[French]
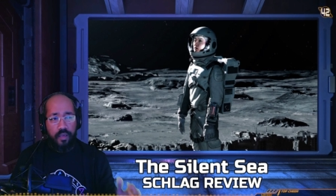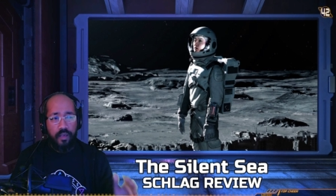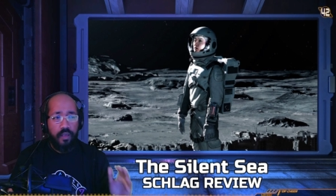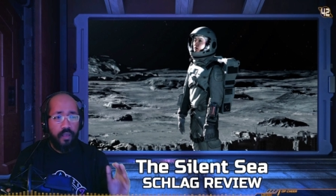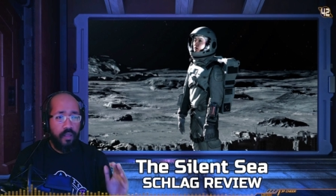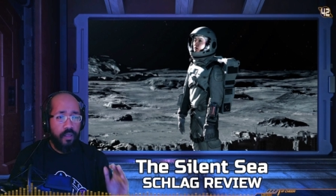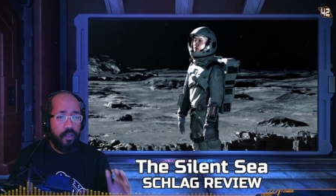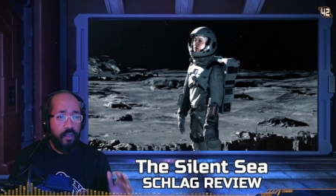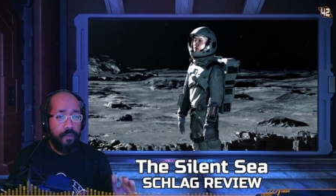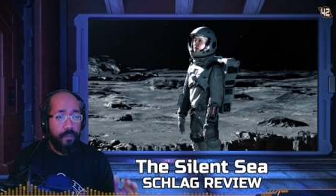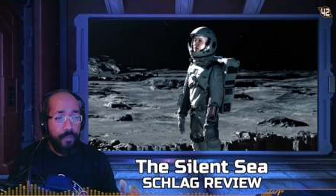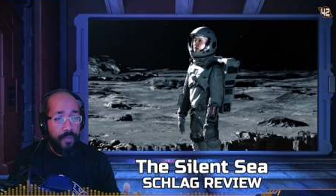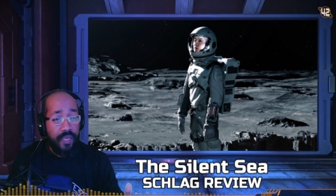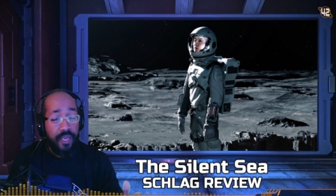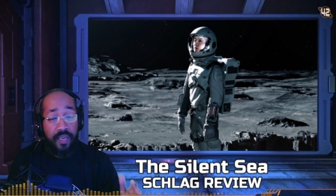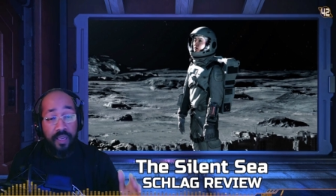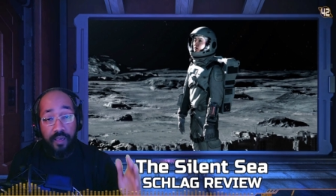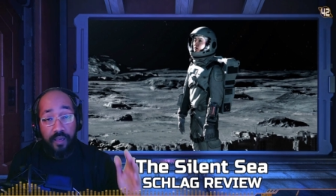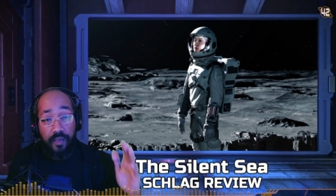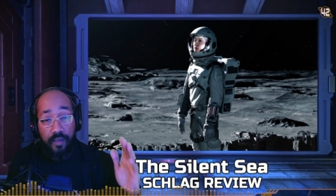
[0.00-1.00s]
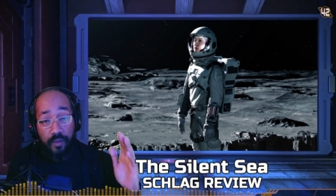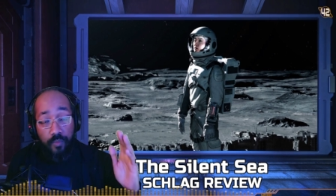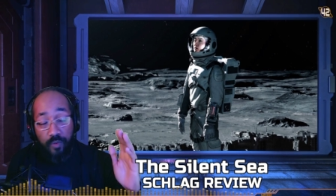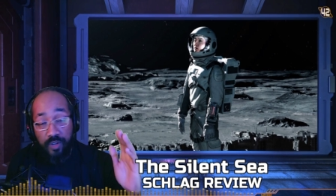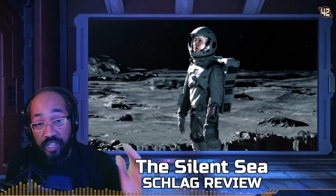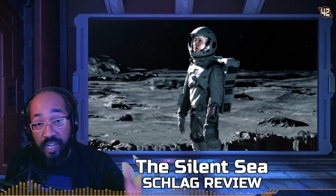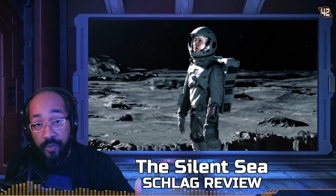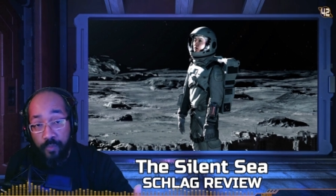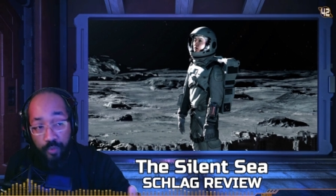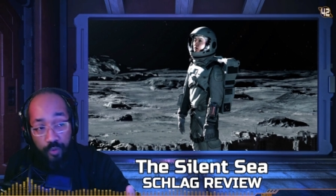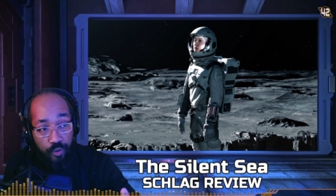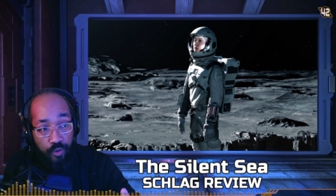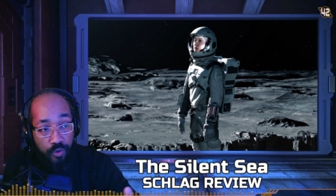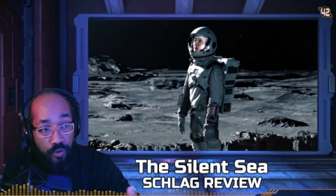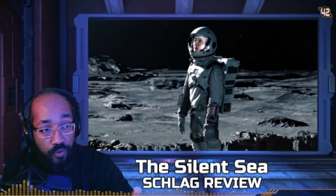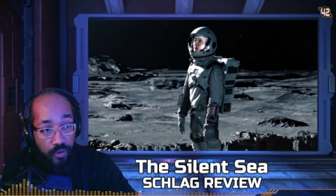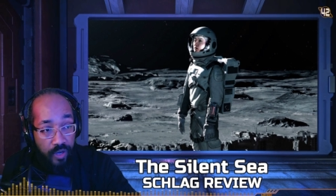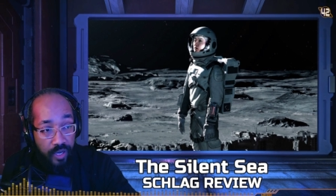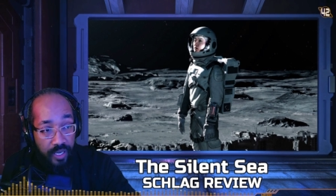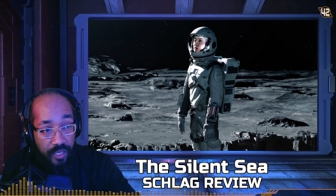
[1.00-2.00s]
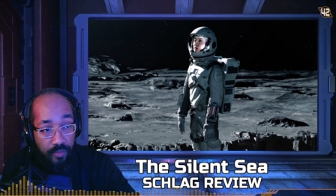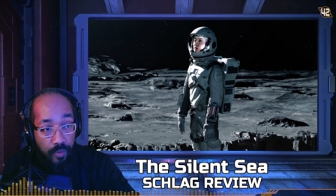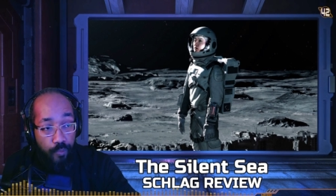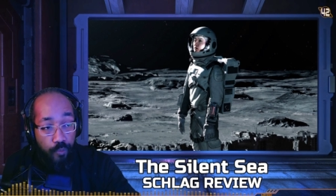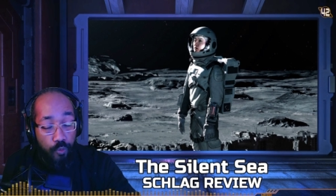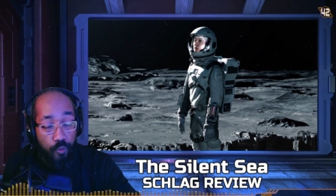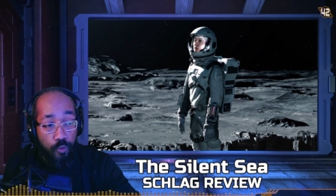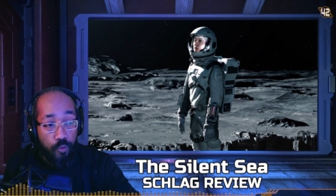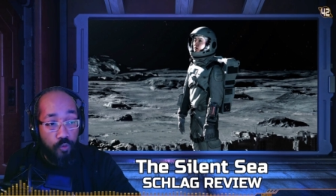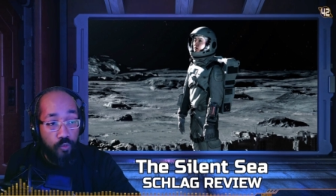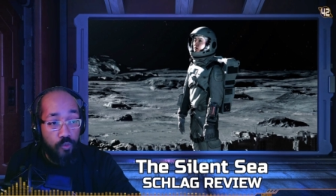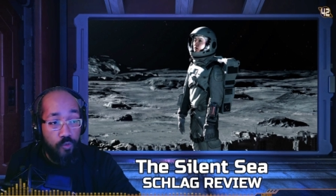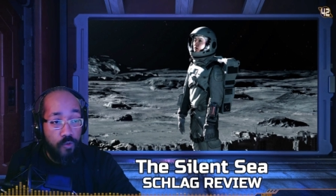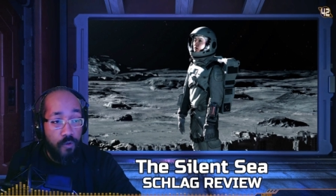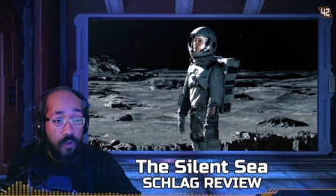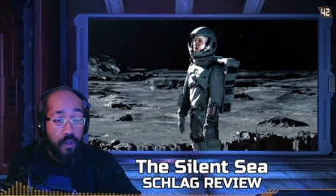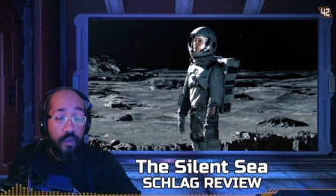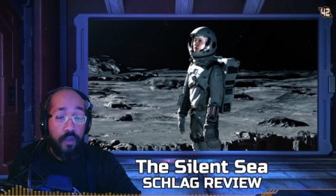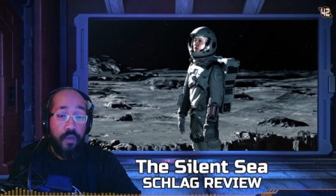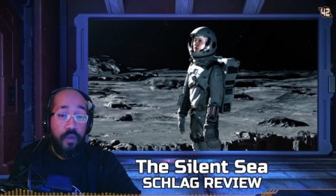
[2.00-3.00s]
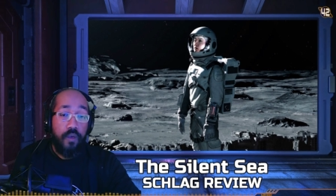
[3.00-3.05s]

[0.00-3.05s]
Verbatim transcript: Euh, mais euh, moi j'aime ce genre de rythme et pour le coup,